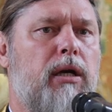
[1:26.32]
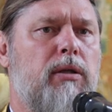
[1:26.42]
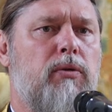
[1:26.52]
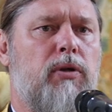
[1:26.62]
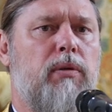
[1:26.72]

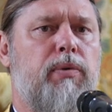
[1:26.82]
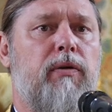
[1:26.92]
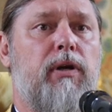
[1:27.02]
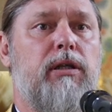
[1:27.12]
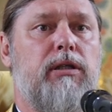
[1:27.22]
которые
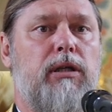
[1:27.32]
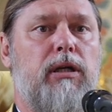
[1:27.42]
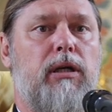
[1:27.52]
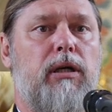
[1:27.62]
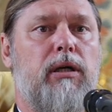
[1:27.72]

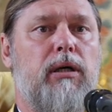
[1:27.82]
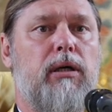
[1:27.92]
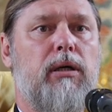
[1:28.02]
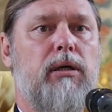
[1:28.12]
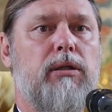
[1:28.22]
превратили
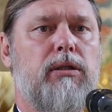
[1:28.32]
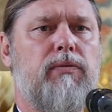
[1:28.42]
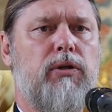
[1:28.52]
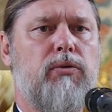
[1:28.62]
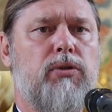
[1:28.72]

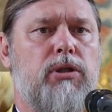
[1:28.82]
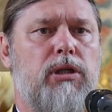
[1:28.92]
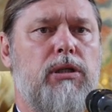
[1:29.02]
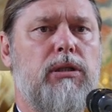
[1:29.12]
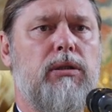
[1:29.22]
свою
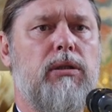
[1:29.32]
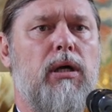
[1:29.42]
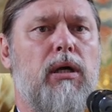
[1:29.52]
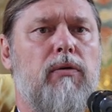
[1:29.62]
жизнь